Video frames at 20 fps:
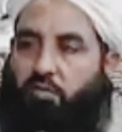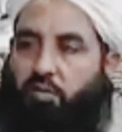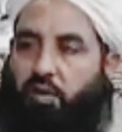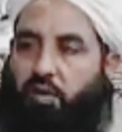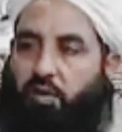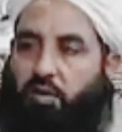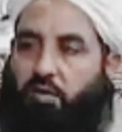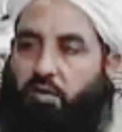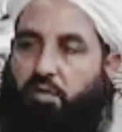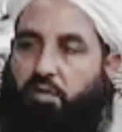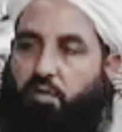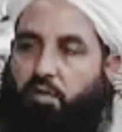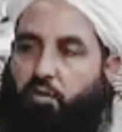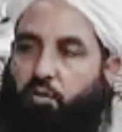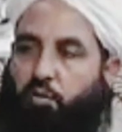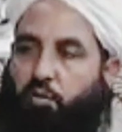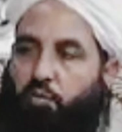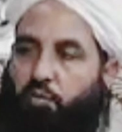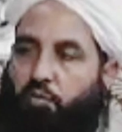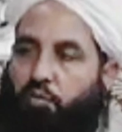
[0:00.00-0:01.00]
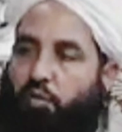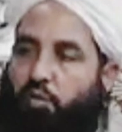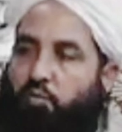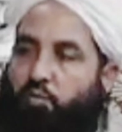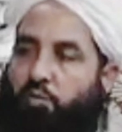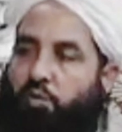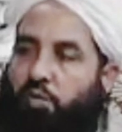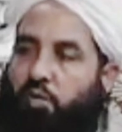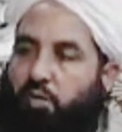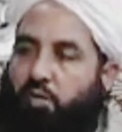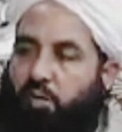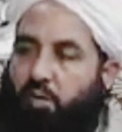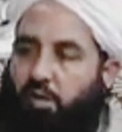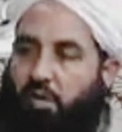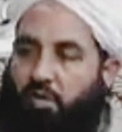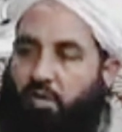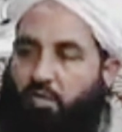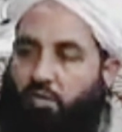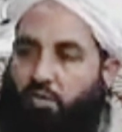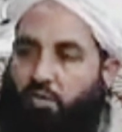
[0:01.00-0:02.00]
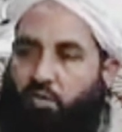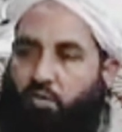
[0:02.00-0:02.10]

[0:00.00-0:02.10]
तो इसके वारिस के लिए खूबसूरत बेटा